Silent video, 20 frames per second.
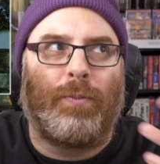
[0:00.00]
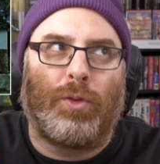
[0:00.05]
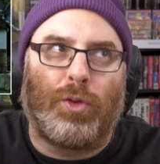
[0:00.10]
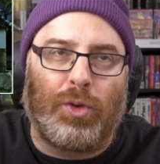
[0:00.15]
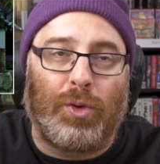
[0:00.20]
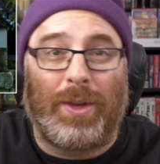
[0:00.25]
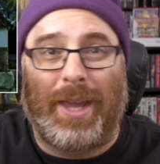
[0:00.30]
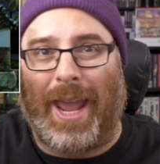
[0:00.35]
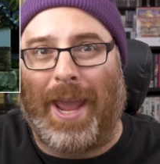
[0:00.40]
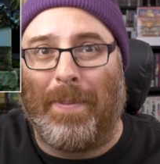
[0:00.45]

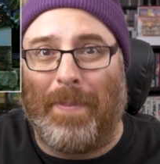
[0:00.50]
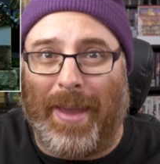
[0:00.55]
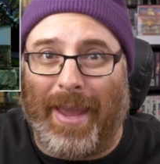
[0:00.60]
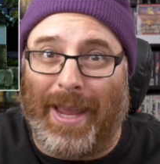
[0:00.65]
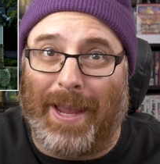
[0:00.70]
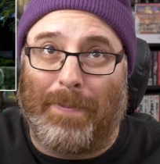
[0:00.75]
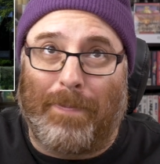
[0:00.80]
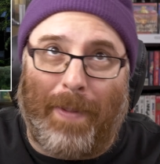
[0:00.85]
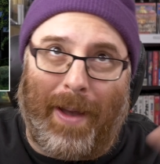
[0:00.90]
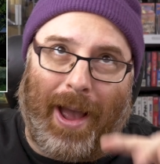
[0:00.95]
du
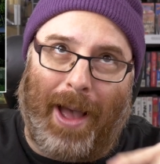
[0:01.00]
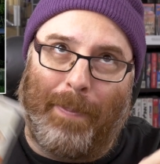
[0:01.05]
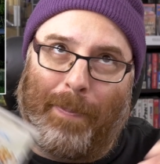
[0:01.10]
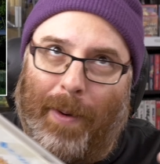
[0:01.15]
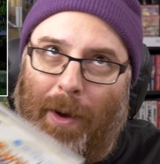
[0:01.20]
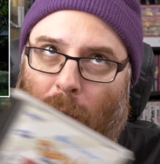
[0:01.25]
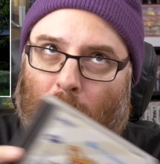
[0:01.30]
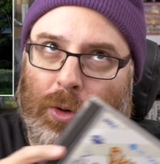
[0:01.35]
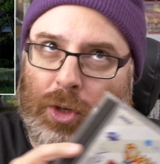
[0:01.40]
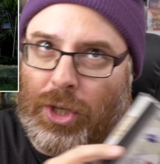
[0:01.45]
gaming par
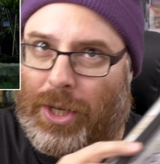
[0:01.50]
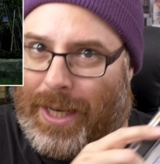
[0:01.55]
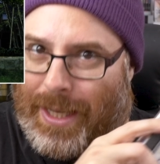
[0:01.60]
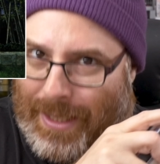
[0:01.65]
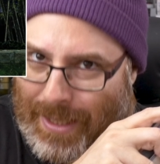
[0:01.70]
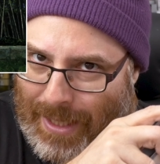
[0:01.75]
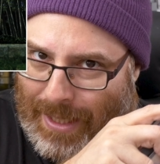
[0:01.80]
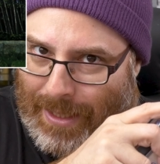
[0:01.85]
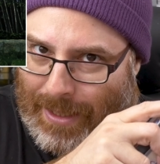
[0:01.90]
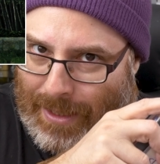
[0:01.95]
rapport au
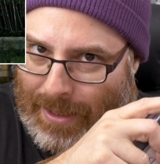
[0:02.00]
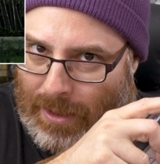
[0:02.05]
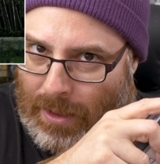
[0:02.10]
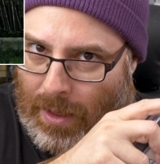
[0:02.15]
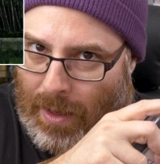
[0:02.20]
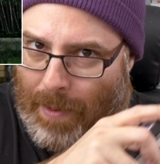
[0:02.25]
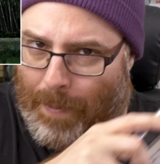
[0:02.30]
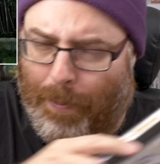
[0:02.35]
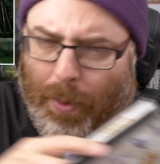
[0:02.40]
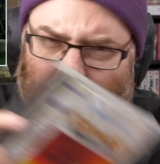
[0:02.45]
Genesis.
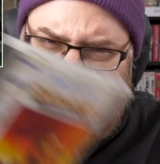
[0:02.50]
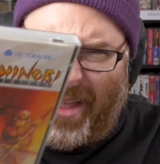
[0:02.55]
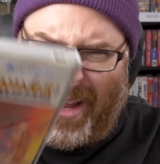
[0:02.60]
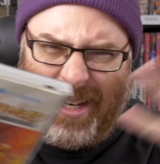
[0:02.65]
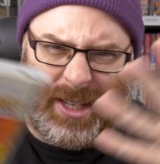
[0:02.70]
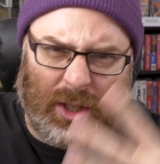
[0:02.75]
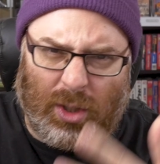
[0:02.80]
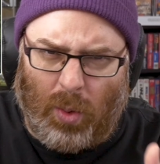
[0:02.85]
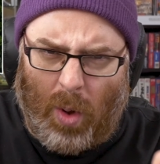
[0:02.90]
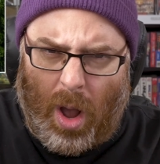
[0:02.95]
Pas dans
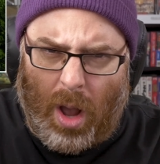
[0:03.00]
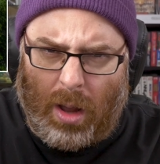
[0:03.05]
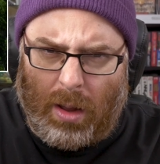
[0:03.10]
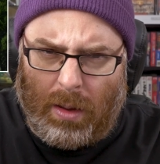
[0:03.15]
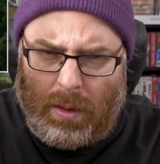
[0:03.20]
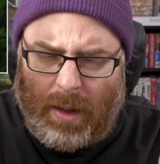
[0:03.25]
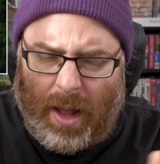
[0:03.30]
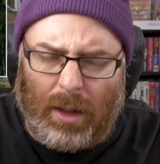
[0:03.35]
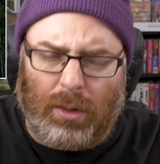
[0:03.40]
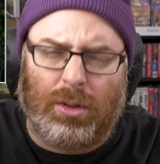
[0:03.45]
l'histoire,
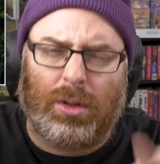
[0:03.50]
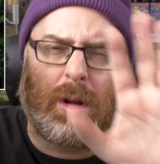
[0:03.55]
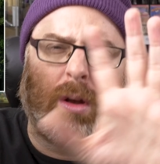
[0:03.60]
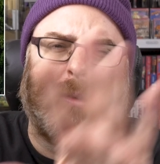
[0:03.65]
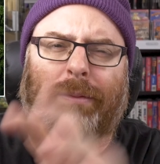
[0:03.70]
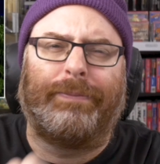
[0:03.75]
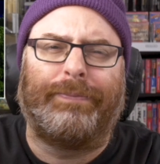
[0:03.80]
en tout cas.